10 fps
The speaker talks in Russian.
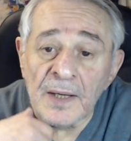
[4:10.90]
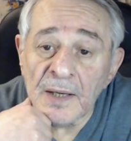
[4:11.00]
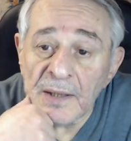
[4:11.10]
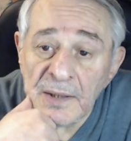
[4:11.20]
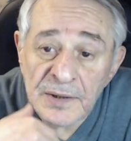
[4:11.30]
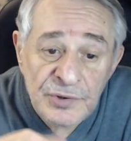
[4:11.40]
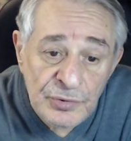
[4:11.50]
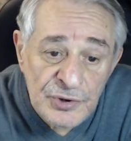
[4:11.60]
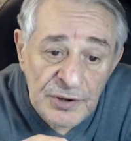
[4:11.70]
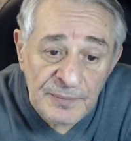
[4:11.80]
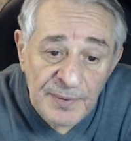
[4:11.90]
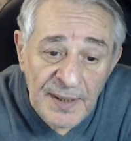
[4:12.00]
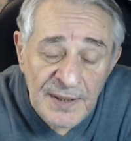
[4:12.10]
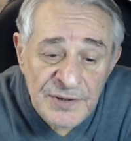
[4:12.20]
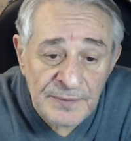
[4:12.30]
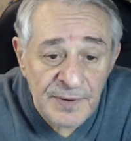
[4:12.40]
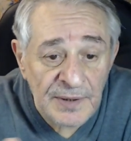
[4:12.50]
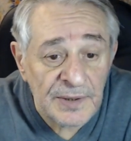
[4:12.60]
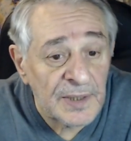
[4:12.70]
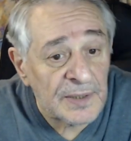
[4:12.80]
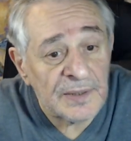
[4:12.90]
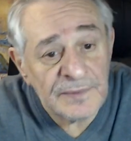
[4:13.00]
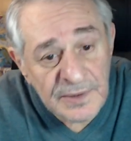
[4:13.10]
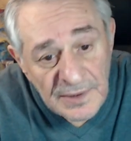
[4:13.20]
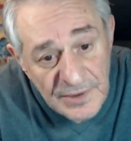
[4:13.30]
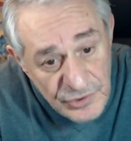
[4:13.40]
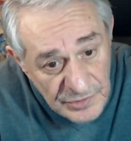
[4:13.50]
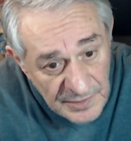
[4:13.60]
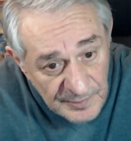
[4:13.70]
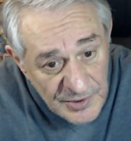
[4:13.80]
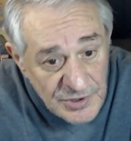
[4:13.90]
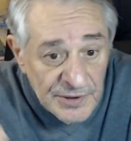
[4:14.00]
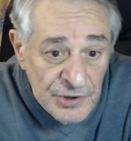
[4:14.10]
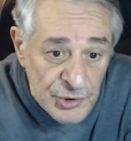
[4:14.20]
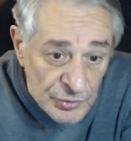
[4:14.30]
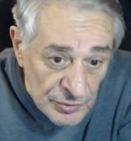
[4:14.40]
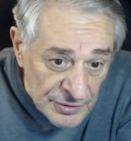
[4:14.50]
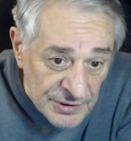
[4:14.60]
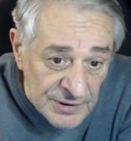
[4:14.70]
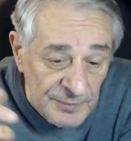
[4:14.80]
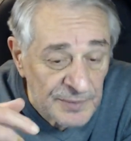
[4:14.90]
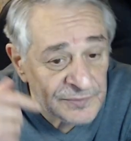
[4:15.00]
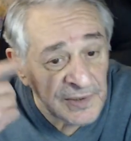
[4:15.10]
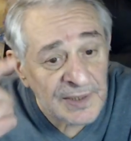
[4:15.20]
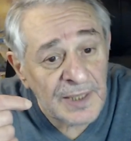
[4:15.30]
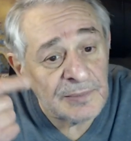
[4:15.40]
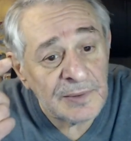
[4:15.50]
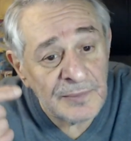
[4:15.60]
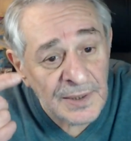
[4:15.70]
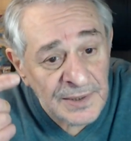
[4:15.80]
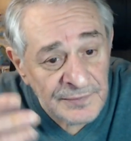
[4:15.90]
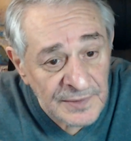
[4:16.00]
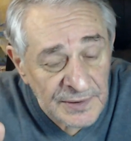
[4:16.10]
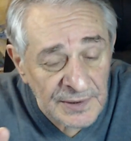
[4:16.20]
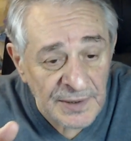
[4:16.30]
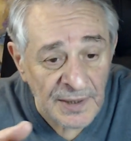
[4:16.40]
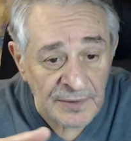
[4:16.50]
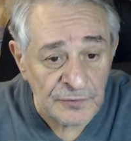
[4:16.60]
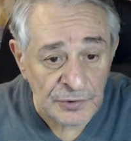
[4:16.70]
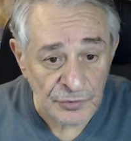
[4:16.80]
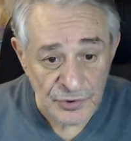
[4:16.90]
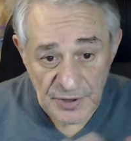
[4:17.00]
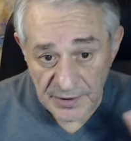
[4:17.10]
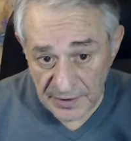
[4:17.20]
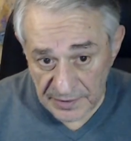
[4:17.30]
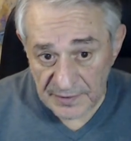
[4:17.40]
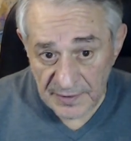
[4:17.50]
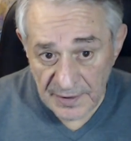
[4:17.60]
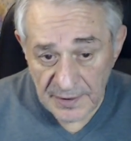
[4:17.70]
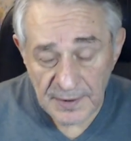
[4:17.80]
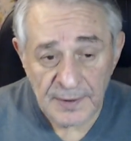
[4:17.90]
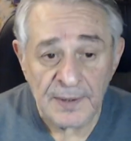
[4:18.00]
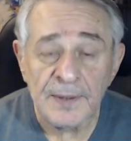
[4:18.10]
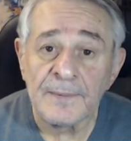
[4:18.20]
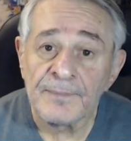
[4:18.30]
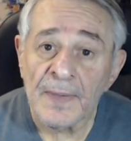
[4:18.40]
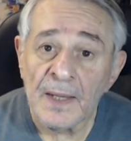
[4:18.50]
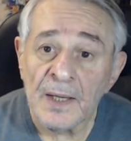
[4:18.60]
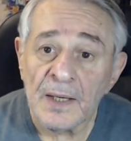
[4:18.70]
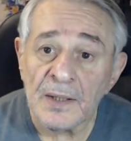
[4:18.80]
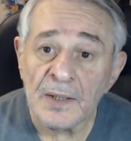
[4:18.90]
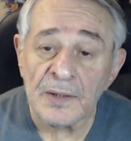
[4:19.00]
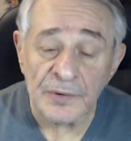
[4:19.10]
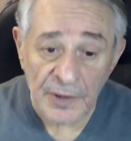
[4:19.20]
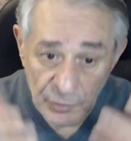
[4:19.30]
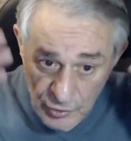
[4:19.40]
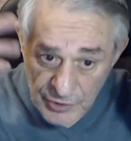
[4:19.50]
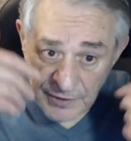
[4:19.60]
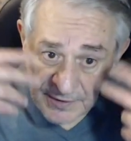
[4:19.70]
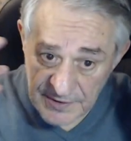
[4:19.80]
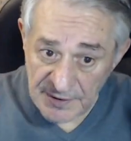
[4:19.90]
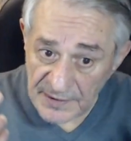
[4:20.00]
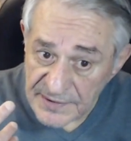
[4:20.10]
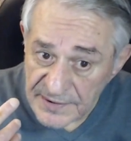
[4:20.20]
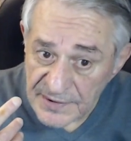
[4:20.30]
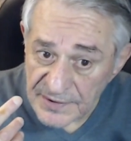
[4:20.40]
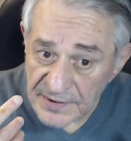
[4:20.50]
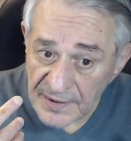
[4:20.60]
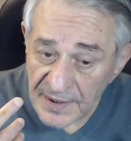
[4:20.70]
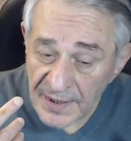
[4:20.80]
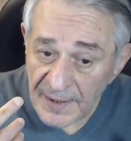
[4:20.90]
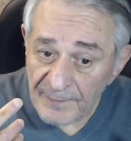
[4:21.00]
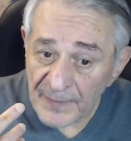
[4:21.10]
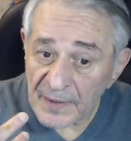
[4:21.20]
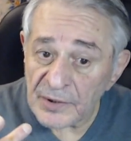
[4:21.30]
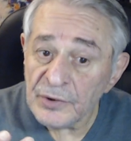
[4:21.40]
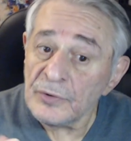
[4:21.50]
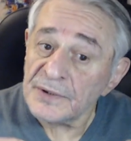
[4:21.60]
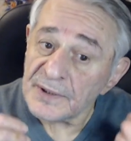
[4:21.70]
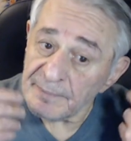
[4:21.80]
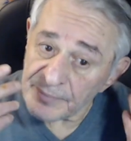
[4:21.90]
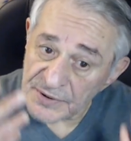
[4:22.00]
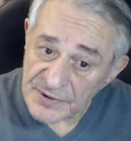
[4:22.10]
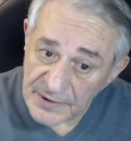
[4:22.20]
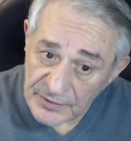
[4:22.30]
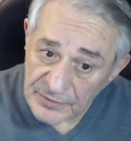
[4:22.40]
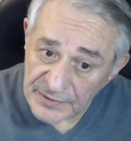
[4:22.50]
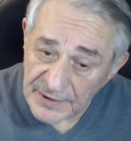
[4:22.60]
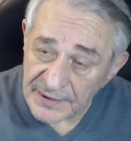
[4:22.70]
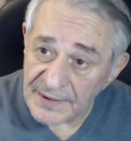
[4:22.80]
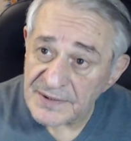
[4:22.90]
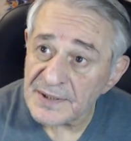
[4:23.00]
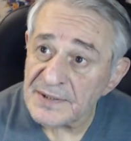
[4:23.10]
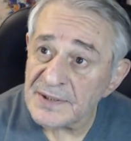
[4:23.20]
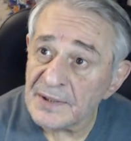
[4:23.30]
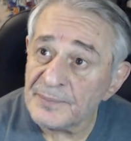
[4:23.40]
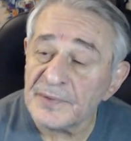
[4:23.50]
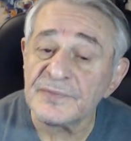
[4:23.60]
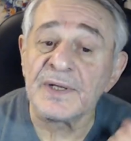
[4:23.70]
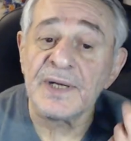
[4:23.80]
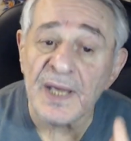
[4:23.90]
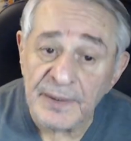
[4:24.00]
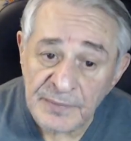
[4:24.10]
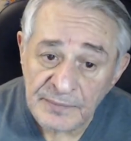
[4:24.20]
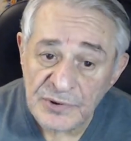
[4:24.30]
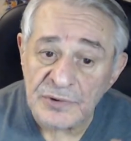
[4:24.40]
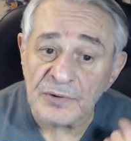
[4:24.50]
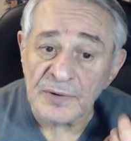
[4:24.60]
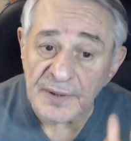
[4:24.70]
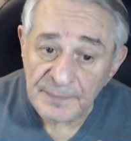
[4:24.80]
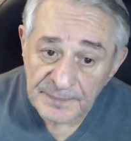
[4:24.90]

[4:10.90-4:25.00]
а, стучит пальцами, а я говорил, отсюда пошли четкие, повторяемые молитвы и так далее. Вот у Заики, да, а, нарушена целостность, и он компенсирует, как я сказал, повторяемым слогом.